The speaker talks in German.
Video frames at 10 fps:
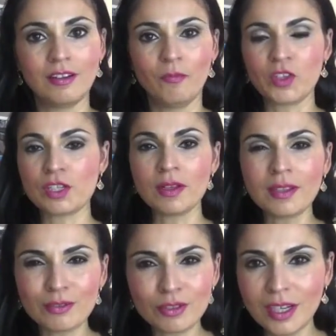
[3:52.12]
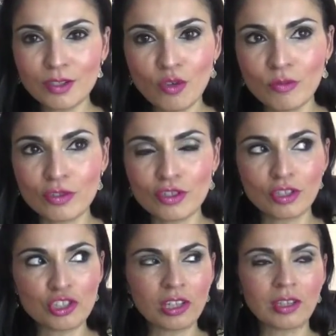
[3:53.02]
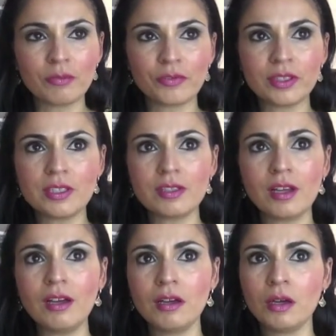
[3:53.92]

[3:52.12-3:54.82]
Und das fand er total komisch. Dann stand er am Fenster